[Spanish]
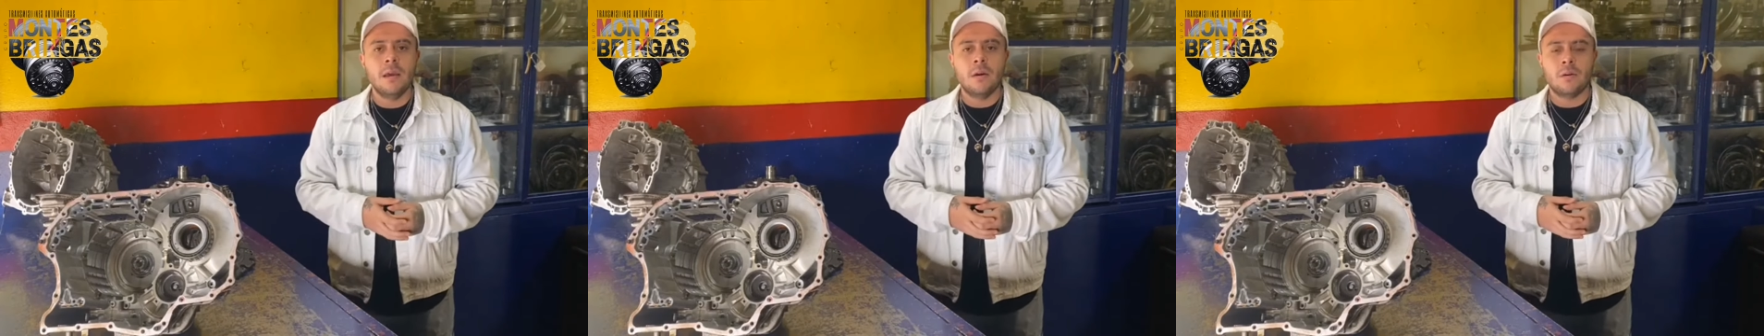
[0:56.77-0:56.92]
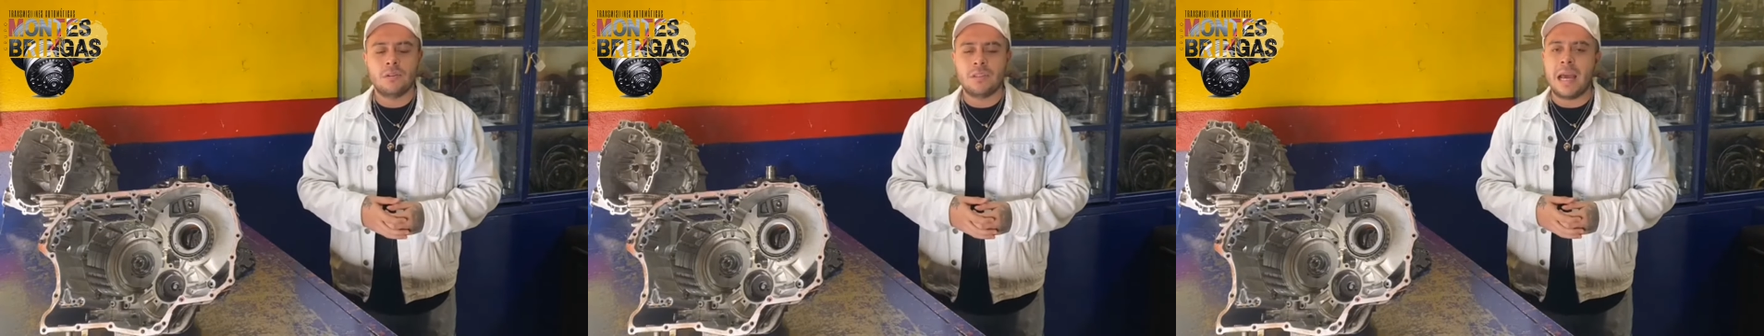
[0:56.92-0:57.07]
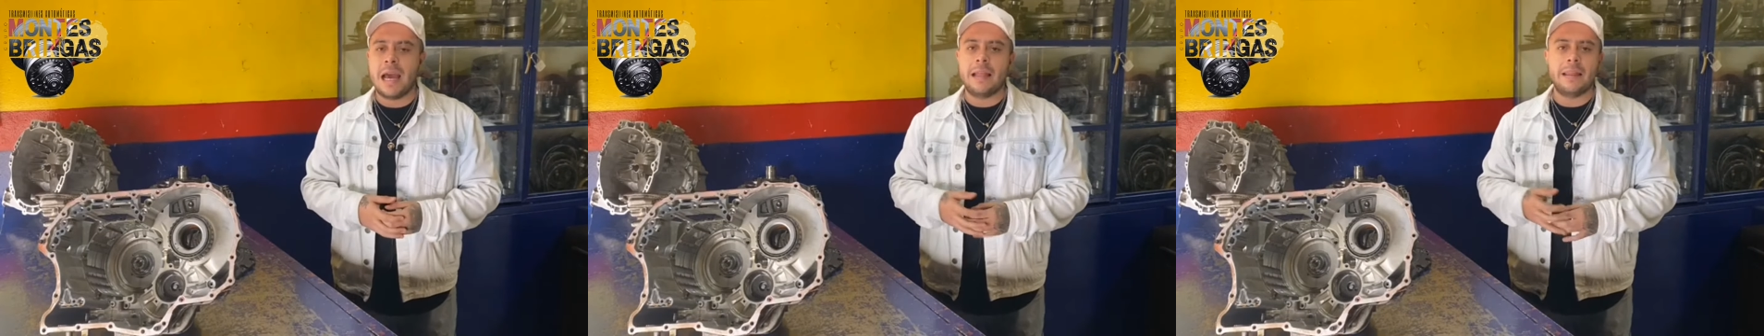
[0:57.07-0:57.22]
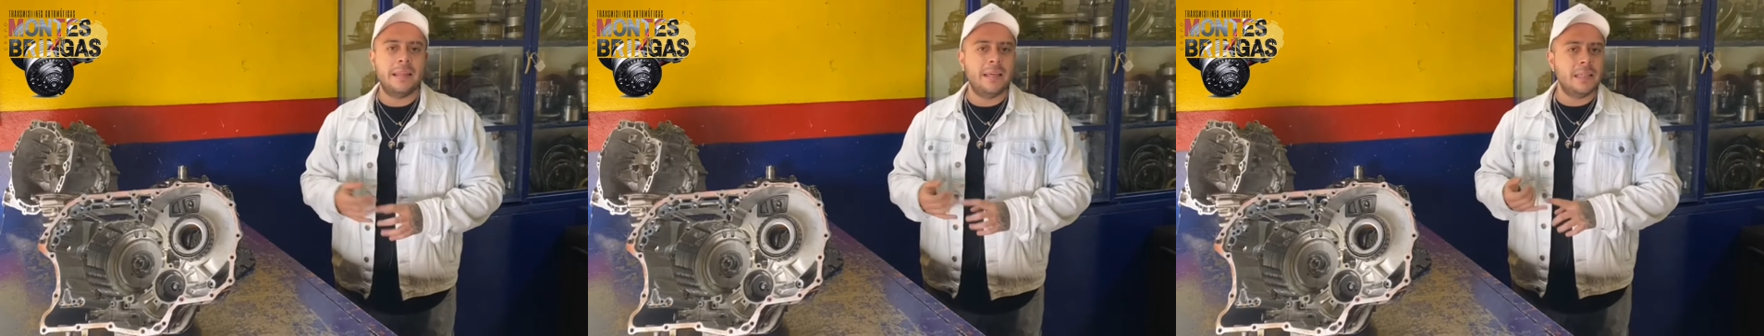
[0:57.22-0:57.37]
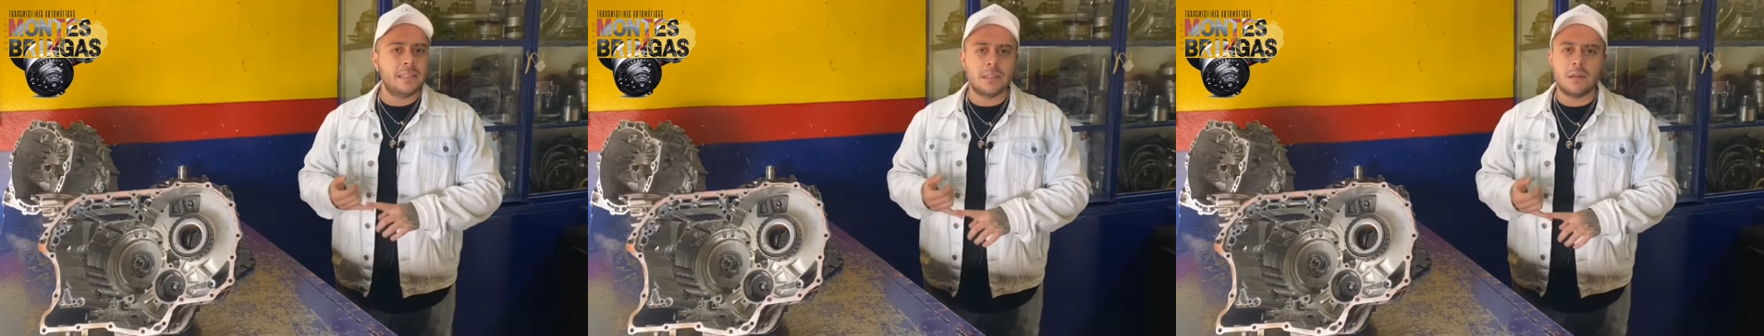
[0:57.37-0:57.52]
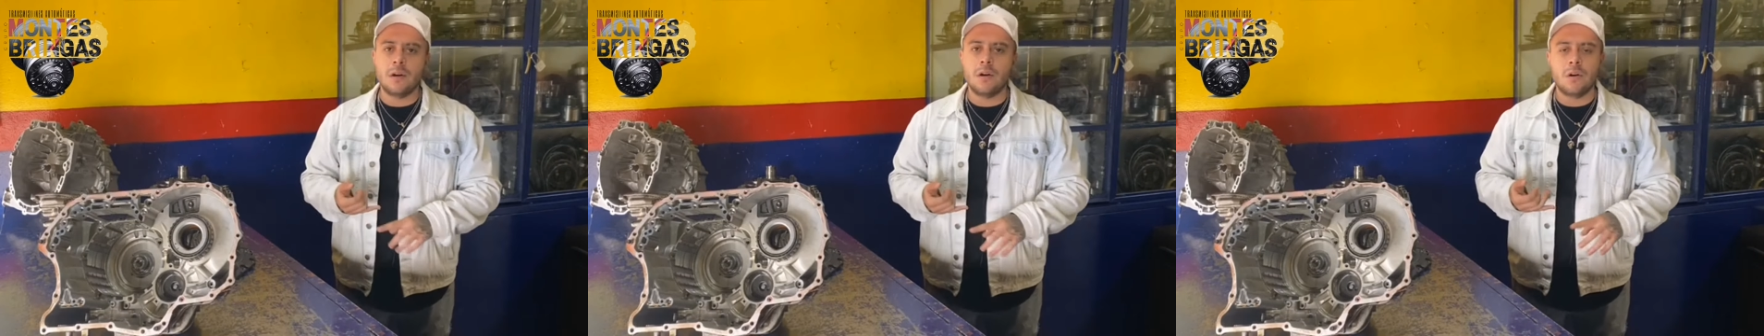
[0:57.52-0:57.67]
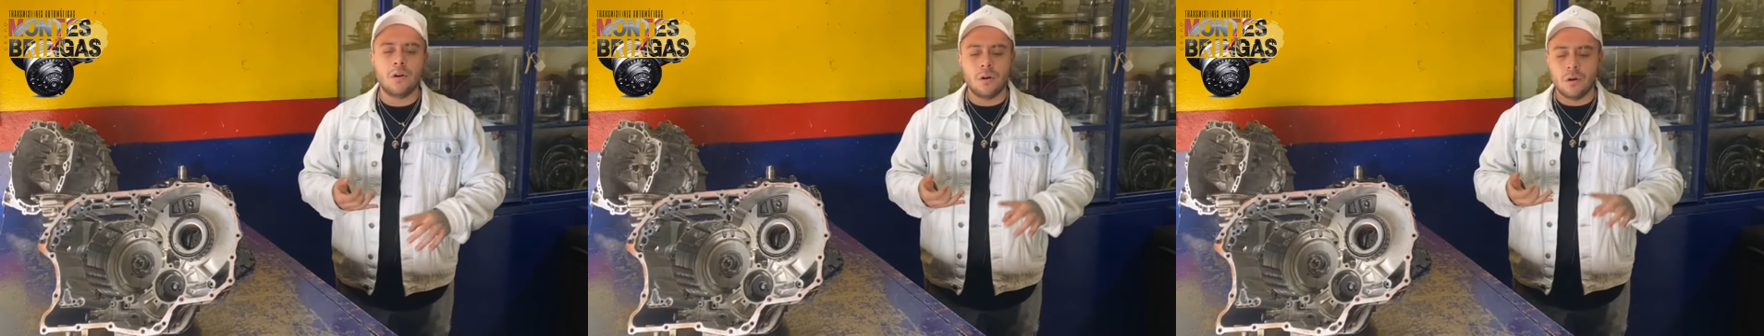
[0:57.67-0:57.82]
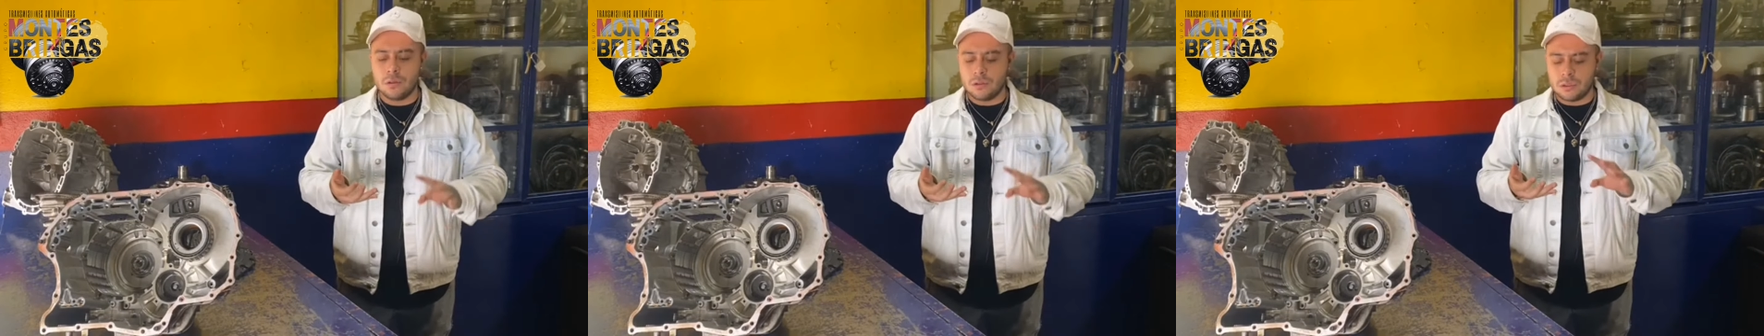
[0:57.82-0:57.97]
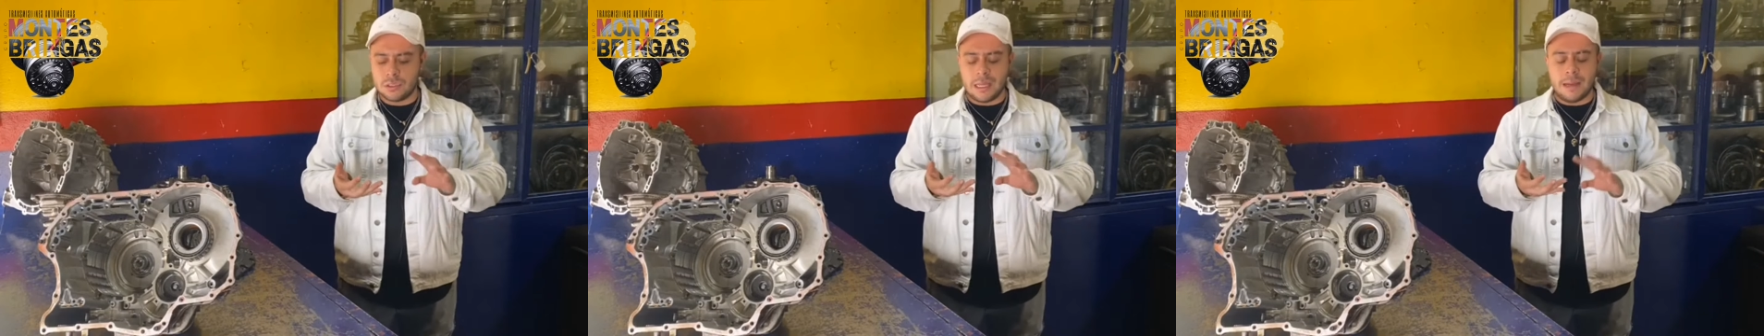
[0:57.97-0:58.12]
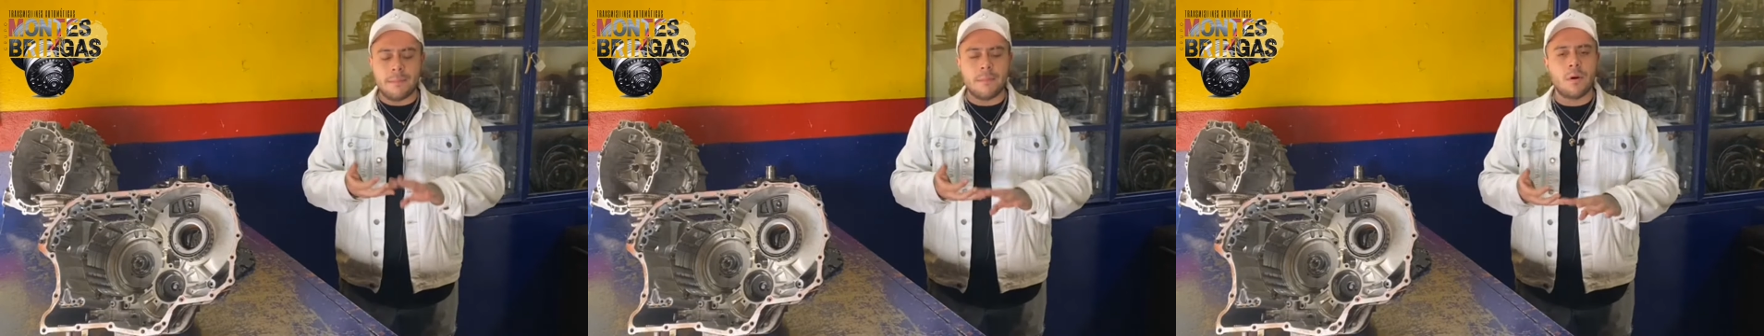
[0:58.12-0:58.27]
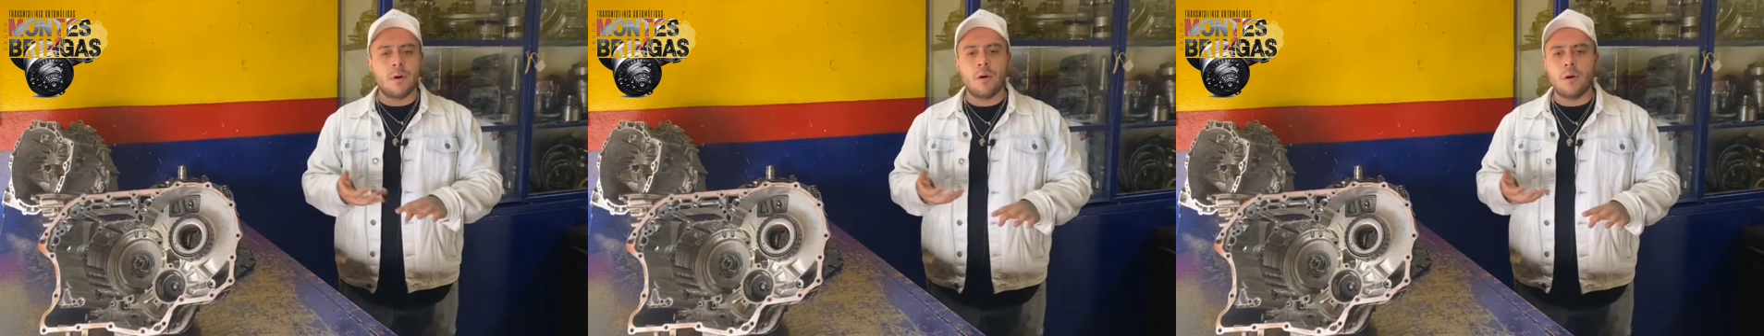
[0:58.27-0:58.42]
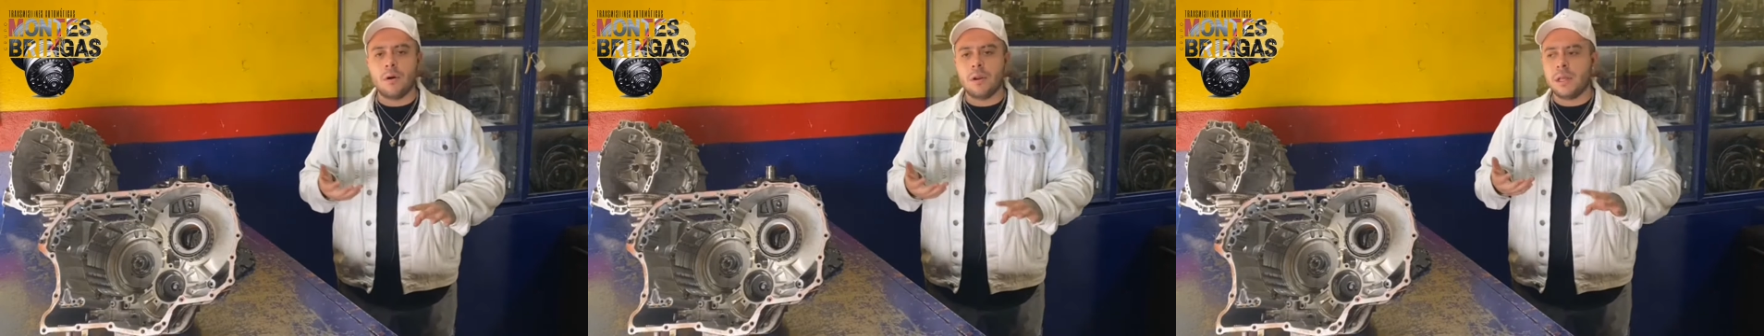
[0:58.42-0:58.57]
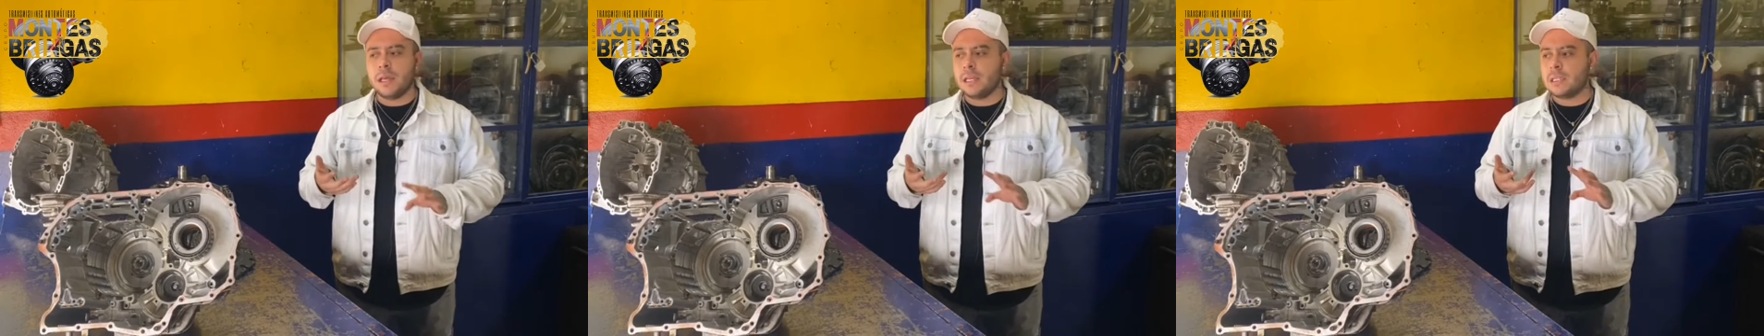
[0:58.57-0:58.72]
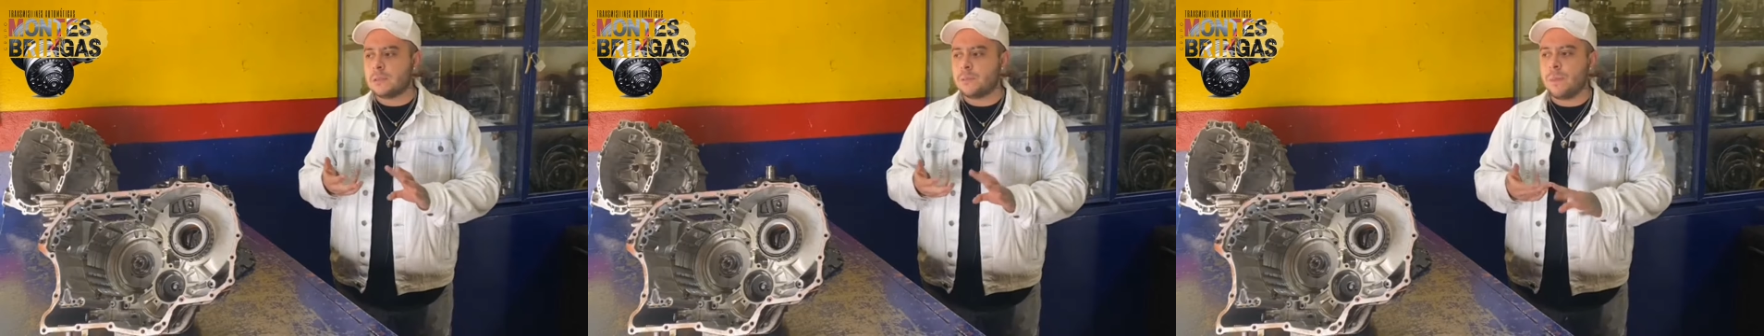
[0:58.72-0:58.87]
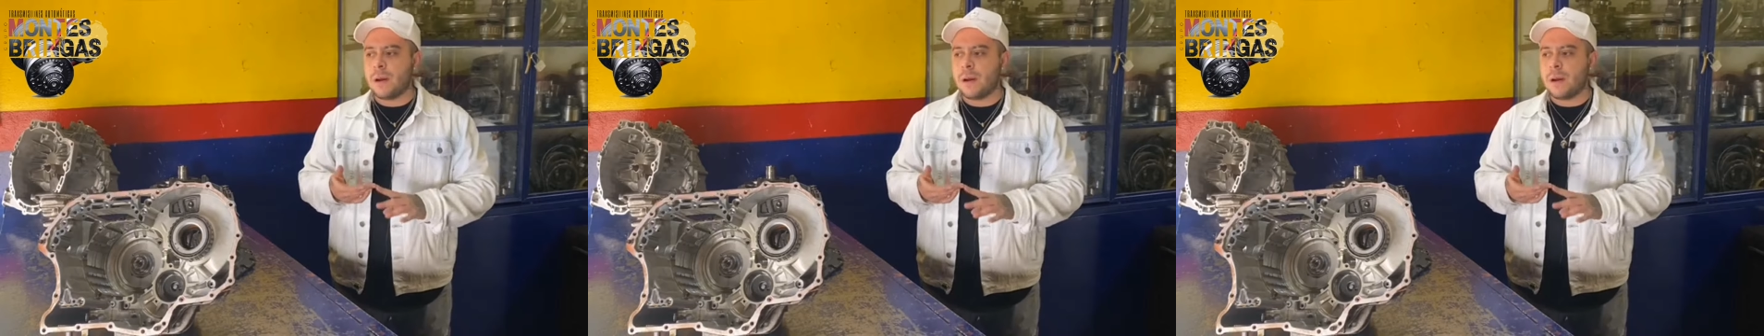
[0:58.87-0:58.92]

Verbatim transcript: o sea, discos, tambores,